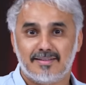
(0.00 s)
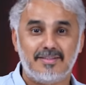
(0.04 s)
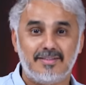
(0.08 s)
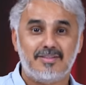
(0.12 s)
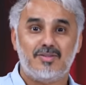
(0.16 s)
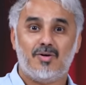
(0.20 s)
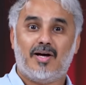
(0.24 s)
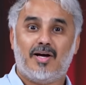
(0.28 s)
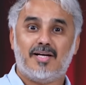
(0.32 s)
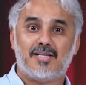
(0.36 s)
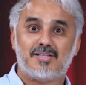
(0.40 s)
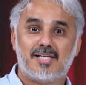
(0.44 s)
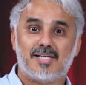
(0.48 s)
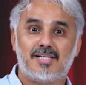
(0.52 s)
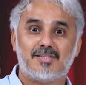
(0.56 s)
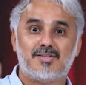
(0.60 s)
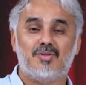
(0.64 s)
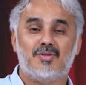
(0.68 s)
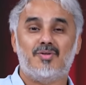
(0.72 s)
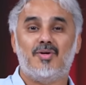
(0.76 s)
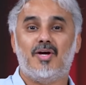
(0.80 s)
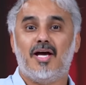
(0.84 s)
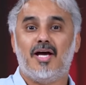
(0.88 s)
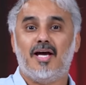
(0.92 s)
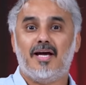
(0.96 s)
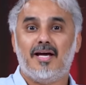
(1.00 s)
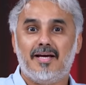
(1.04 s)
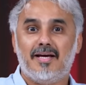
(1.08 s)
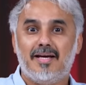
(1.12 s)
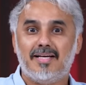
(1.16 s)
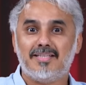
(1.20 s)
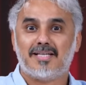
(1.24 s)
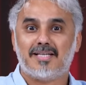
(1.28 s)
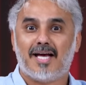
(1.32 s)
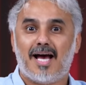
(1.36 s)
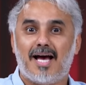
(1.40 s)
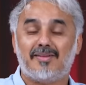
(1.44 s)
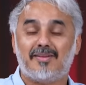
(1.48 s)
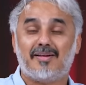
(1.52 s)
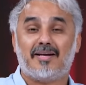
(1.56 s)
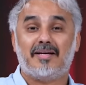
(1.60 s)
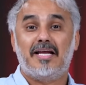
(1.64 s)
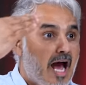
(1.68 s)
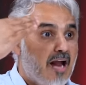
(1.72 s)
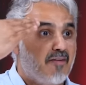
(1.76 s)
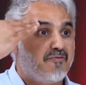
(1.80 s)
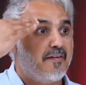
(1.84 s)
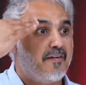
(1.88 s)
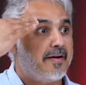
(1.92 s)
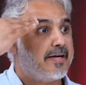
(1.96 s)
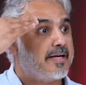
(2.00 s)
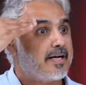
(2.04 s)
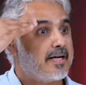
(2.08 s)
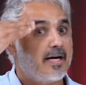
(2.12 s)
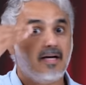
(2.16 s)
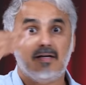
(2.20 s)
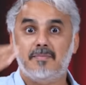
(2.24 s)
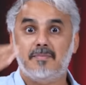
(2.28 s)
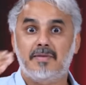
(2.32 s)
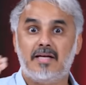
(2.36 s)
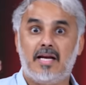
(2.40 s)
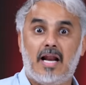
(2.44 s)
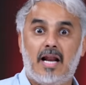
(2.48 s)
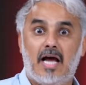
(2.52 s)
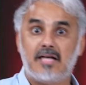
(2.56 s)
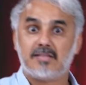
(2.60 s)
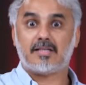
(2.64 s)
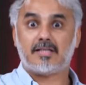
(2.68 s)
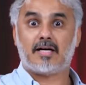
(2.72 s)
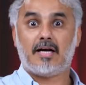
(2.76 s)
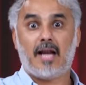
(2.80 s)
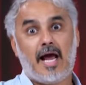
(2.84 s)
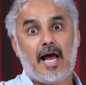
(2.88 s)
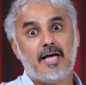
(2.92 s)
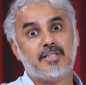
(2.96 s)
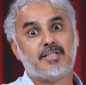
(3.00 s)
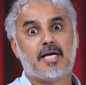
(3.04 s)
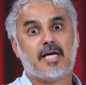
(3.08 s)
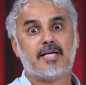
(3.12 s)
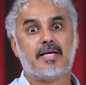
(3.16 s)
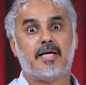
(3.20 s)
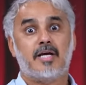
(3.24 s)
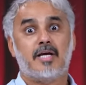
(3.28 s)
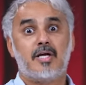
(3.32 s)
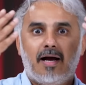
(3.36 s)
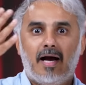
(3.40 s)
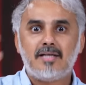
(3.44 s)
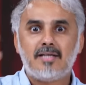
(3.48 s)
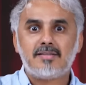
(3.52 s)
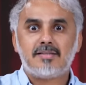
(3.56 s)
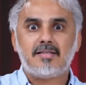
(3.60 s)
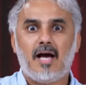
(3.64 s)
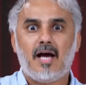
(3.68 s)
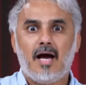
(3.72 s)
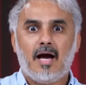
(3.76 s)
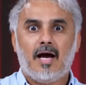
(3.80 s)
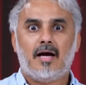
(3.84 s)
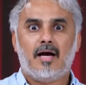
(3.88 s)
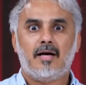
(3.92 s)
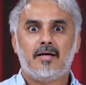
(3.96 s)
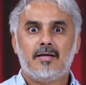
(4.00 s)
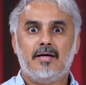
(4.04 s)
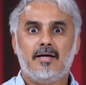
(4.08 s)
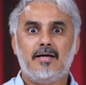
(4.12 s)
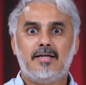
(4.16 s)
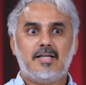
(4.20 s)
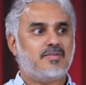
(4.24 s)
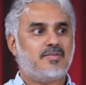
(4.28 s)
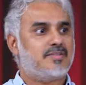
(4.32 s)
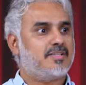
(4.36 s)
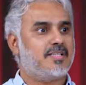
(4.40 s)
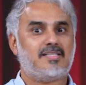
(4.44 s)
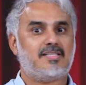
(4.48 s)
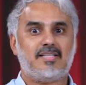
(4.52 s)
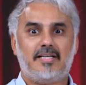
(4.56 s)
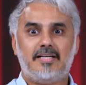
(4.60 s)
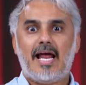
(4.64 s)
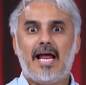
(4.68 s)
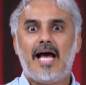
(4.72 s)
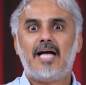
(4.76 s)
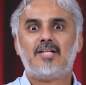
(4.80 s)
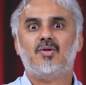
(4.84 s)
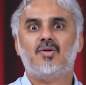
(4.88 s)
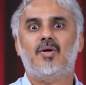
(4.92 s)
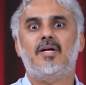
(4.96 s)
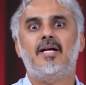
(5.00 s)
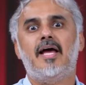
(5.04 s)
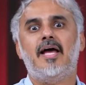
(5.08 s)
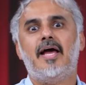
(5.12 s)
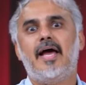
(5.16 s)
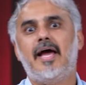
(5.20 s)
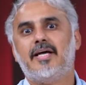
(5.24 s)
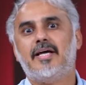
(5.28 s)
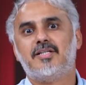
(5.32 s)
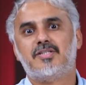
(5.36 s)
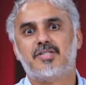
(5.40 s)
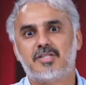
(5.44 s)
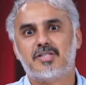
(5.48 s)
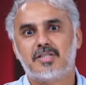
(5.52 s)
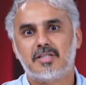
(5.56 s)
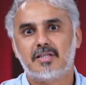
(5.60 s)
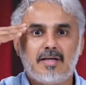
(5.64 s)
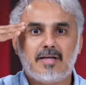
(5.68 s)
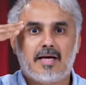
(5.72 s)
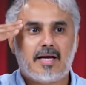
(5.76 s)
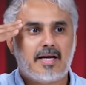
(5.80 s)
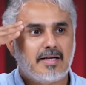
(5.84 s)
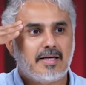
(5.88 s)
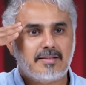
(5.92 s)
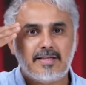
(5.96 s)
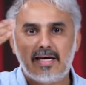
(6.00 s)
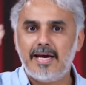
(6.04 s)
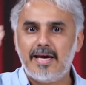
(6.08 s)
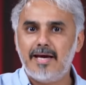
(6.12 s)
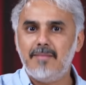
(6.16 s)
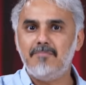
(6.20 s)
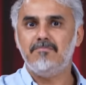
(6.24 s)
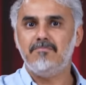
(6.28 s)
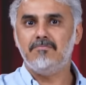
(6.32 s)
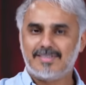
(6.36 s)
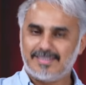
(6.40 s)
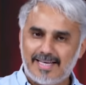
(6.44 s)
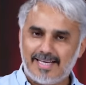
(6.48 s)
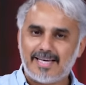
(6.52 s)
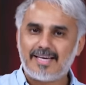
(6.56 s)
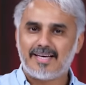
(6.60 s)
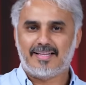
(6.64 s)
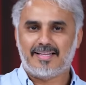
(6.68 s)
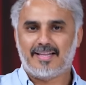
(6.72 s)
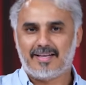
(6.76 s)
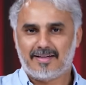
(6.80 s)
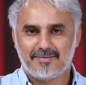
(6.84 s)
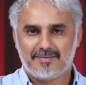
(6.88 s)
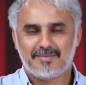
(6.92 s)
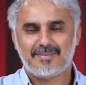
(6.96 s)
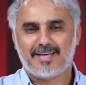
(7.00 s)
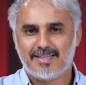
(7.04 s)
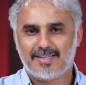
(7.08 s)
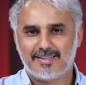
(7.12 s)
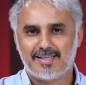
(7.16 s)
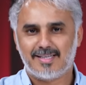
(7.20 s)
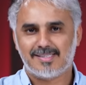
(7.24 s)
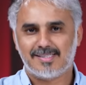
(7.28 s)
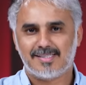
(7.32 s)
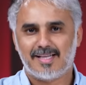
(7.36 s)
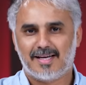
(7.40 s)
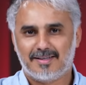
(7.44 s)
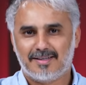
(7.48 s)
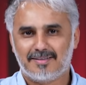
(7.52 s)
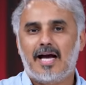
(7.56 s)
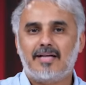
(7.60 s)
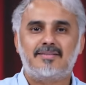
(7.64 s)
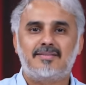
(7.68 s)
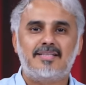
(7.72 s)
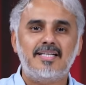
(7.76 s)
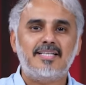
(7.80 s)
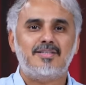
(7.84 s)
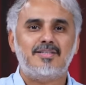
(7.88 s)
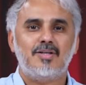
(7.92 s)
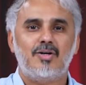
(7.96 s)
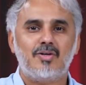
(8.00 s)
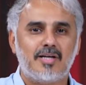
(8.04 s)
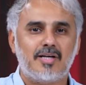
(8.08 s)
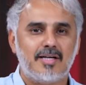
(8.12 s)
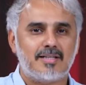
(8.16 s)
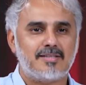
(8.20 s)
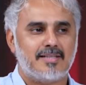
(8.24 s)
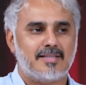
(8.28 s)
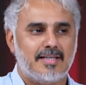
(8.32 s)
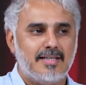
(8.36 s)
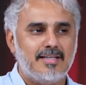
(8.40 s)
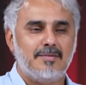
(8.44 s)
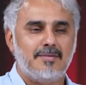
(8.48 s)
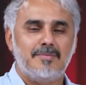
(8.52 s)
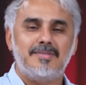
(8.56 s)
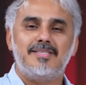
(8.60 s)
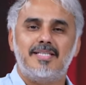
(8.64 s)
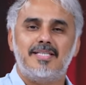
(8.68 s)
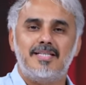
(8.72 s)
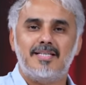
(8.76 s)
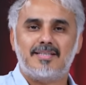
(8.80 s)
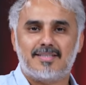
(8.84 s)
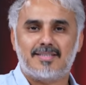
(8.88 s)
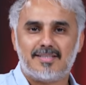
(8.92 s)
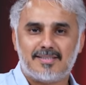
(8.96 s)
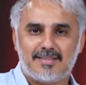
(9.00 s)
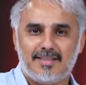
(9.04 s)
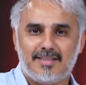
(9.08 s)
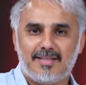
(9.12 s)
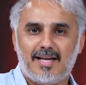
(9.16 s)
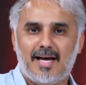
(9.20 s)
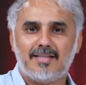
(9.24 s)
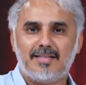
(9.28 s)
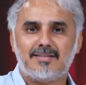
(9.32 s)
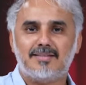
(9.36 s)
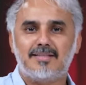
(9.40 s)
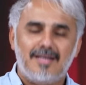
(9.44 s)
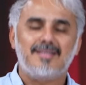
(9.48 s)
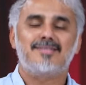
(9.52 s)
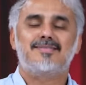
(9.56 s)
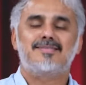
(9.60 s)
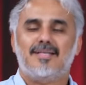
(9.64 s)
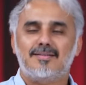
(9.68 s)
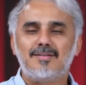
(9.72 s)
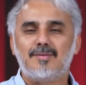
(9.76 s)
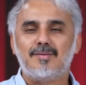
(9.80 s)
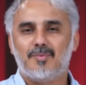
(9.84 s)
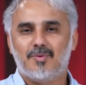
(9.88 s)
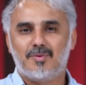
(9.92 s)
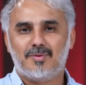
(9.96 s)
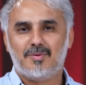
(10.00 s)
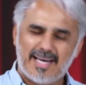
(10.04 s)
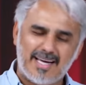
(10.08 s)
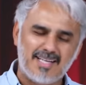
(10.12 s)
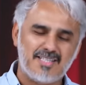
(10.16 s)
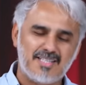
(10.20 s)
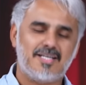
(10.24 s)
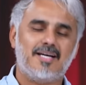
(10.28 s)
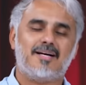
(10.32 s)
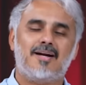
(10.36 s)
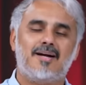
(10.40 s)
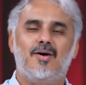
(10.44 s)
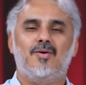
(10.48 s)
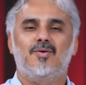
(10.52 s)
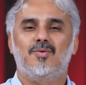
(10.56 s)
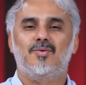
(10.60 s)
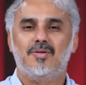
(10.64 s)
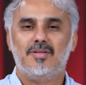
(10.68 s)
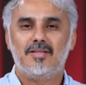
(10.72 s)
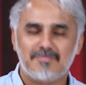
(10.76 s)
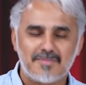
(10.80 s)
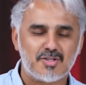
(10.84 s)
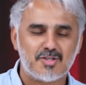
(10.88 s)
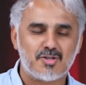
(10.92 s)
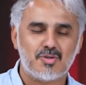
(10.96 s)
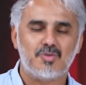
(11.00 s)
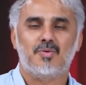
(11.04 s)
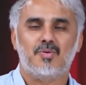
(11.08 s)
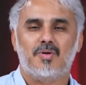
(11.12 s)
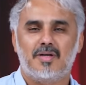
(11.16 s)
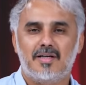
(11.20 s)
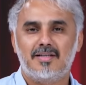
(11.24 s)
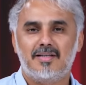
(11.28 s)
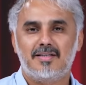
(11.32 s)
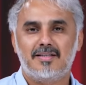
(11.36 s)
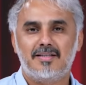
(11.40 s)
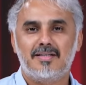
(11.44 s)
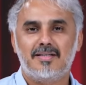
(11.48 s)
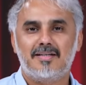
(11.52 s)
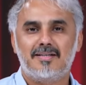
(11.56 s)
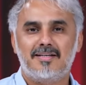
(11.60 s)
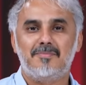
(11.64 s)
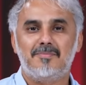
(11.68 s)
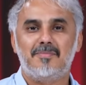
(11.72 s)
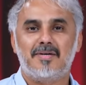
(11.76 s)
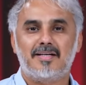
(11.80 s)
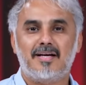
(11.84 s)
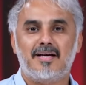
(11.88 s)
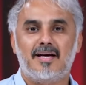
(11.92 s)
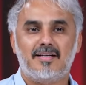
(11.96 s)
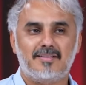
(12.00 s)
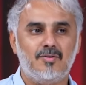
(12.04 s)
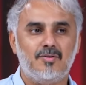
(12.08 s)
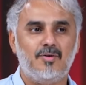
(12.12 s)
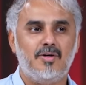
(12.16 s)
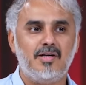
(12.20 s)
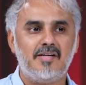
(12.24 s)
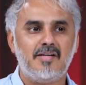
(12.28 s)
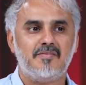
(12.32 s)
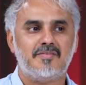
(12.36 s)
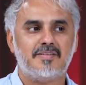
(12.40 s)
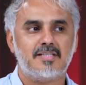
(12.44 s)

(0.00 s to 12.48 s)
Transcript: انه على اساس انه ايه ايش هذا الفكر اللي من العصر الحجري اصحى احنا في التسعينات ولا ايش قديم زي كذا كان قصدها التيك توكرز اللي من جيل التسعينات انصدموا انجرحوا من جوا لما قال هو احنا في